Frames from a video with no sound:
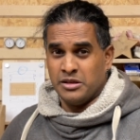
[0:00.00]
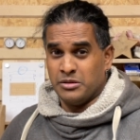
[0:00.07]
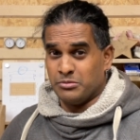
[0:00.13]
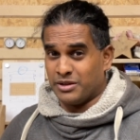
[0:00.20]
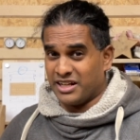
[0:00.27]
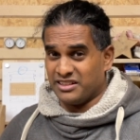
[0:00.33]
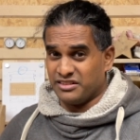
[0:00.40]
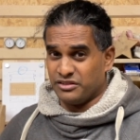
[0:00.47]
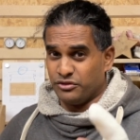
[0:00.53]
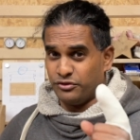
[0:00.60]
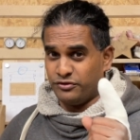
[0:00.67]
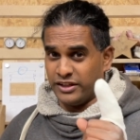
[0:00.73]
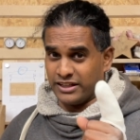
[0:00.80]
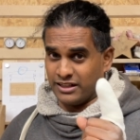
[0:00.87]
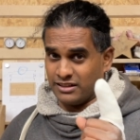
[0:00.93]
Mein
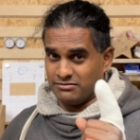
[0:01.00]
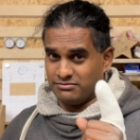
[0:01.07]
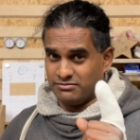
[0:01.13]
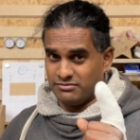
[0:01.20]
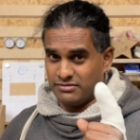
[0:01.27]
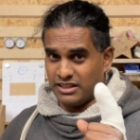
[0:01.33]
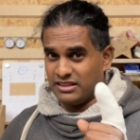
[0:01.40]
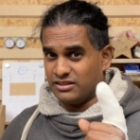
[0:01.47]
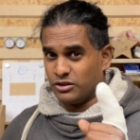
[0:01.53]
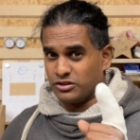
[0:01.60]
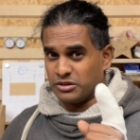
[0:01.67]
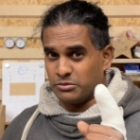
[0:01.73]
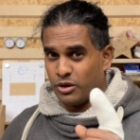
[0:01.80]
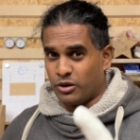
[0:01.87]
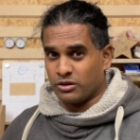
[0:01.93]
Finger ist
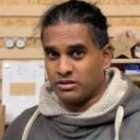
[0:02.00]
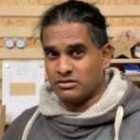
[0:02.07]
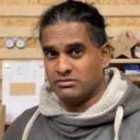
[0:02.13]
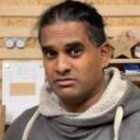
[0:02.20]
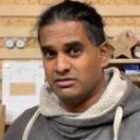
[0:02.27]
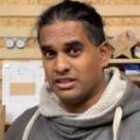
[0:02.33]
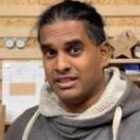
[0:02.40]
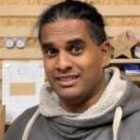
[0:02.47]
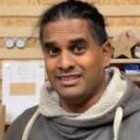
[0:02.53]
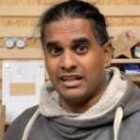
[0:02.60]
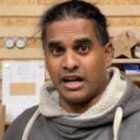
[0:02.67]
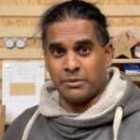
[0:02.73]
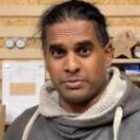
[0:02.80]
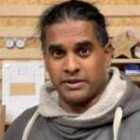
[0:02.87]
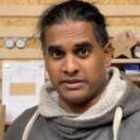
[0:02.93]
heute Morgen in die
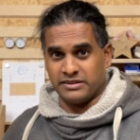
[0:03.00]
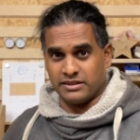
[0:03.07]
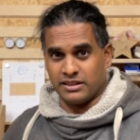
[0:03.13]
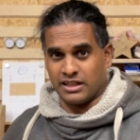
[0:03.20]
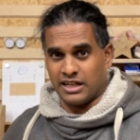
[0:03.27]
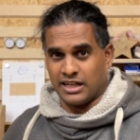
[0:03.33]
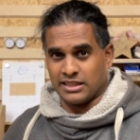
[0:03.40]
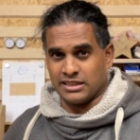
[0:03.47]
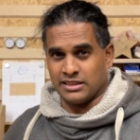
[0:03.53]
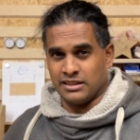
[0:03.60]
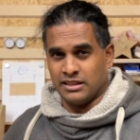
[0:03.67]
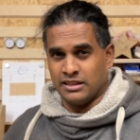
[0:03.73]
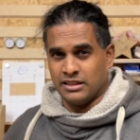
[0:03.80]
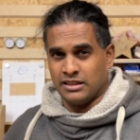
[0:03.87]
Abrichte geraten.